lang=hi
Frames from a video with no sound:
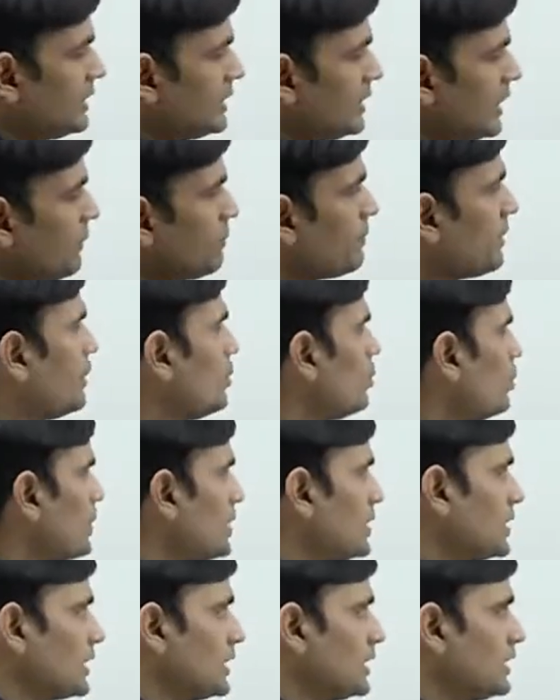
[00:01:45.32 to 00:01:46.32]
ये आपकी
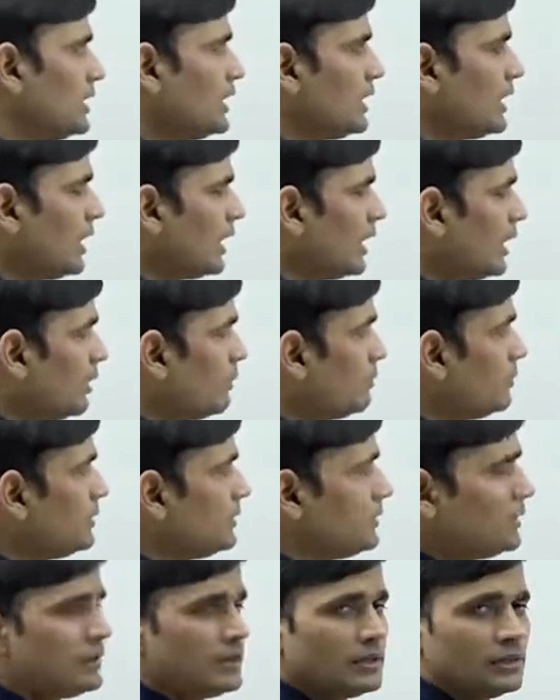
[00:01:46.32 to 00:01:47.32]
यूनिट है अब
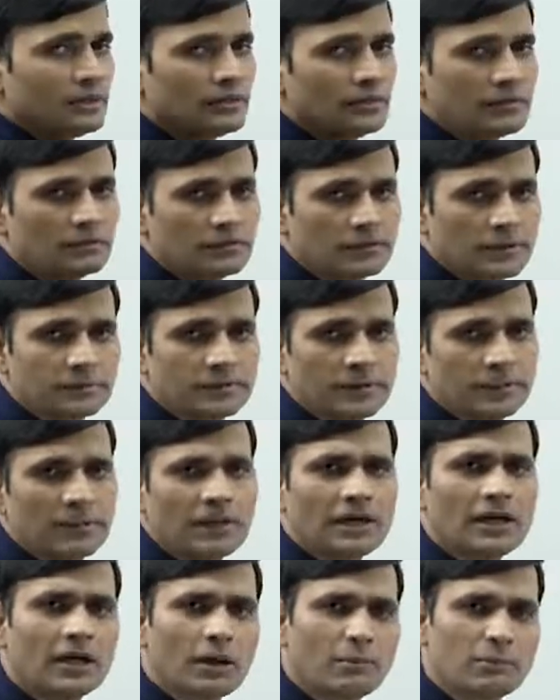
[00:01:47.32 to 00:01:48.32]
सबसे
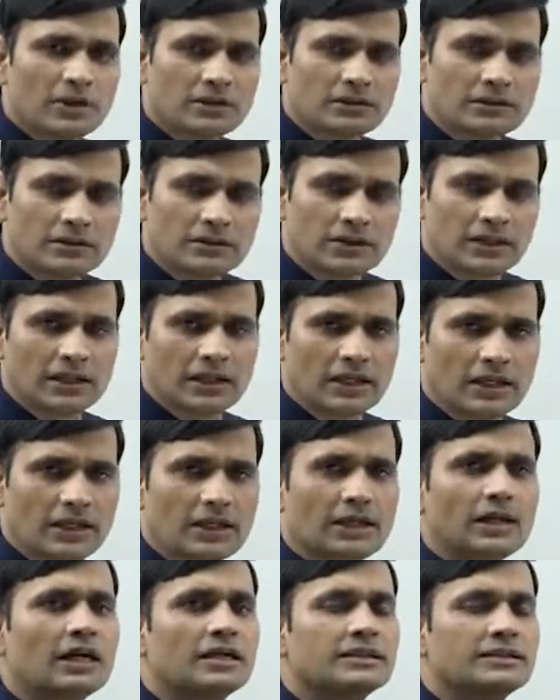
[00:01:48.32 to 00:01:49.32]
पहले हम ये देखें
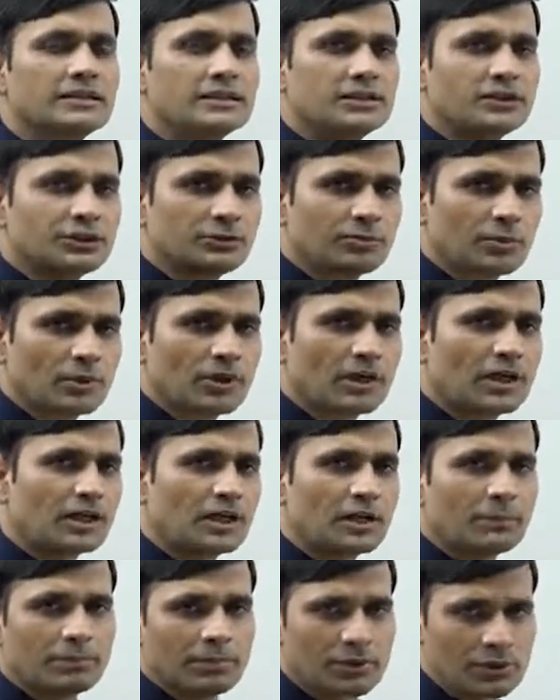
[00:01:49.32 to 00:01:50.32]
कि यहाँ से किस प्रकार
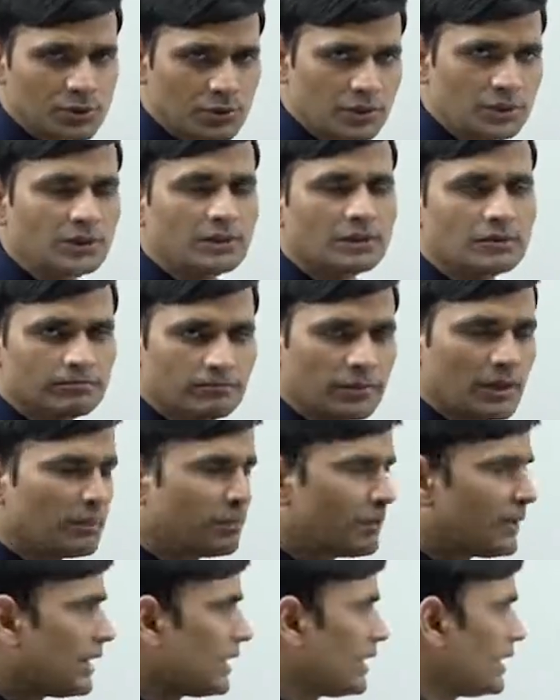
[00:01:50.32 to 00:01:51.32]
के प्रश्न बन
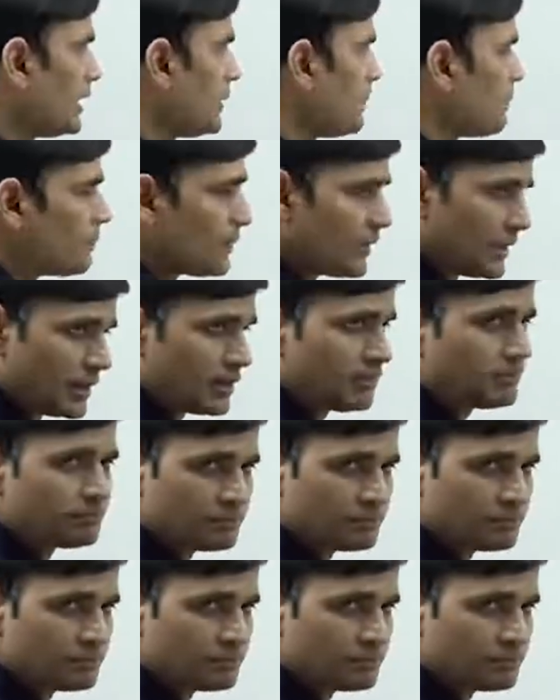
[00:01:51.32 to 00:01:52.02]
पाएंगे या